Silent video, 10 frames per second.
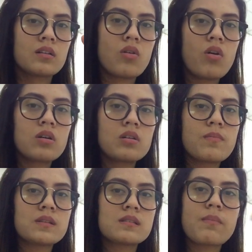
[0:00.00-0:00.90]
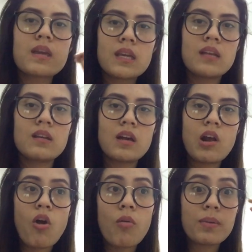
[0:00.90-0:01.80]
ก็คือมันจะไม่กินเนื้อ
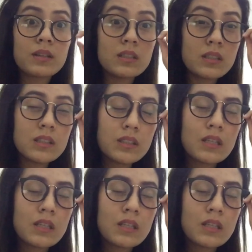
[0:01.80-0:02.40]
รองพื้น